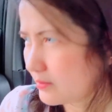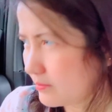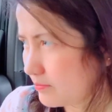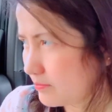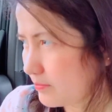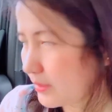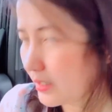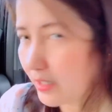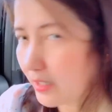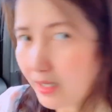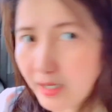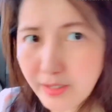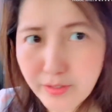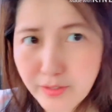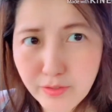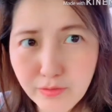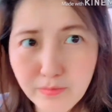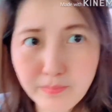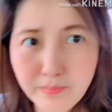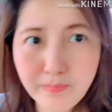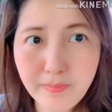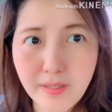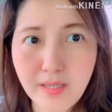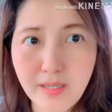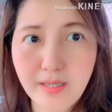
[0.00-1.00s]
malayo
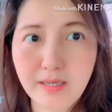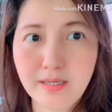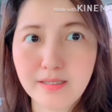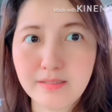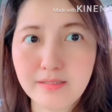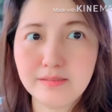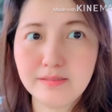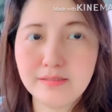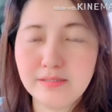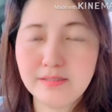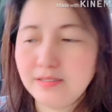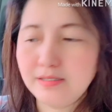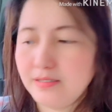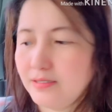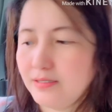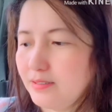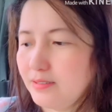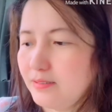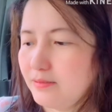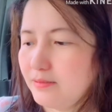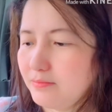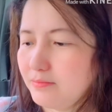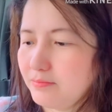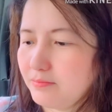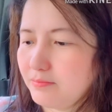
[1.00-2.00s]
pa,
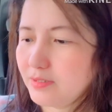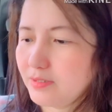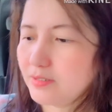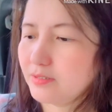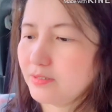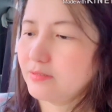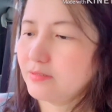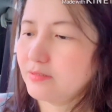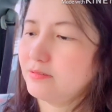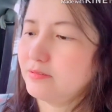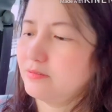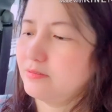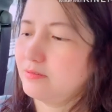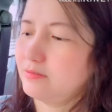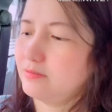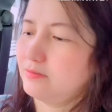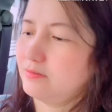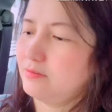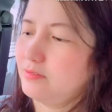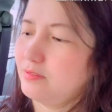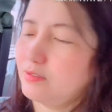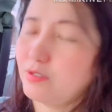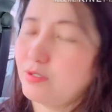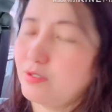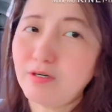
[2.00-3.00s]
mag
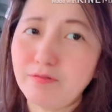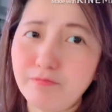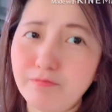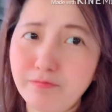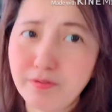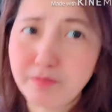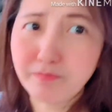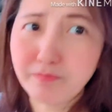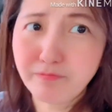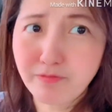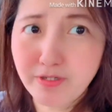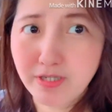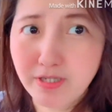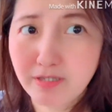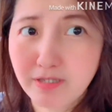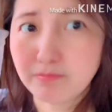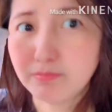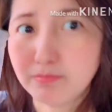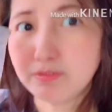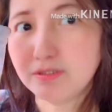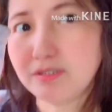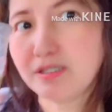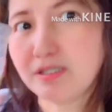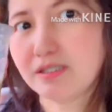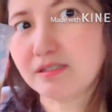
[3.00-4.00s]
coffee break
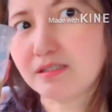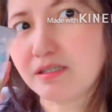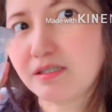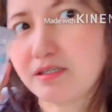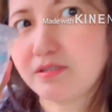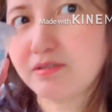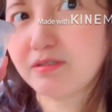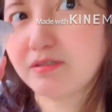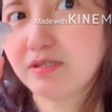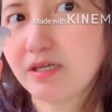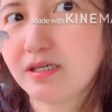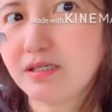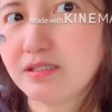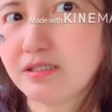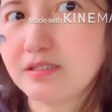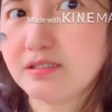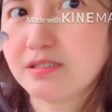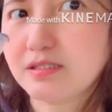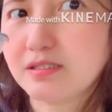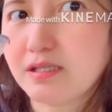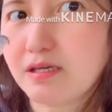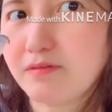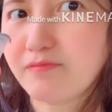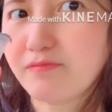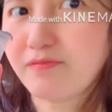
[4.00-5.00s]
muna tayo guys.
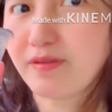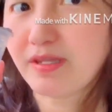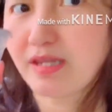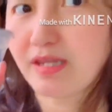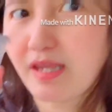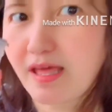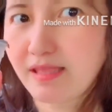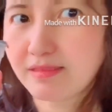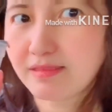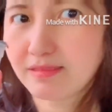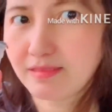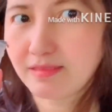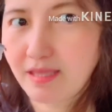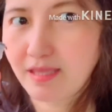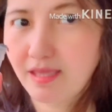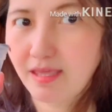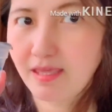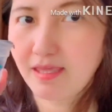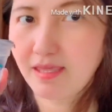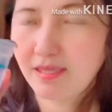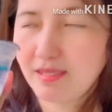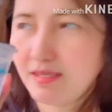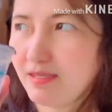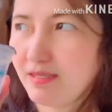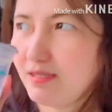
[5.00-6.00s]
Coffee
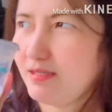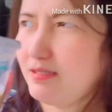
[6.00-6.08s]
latte.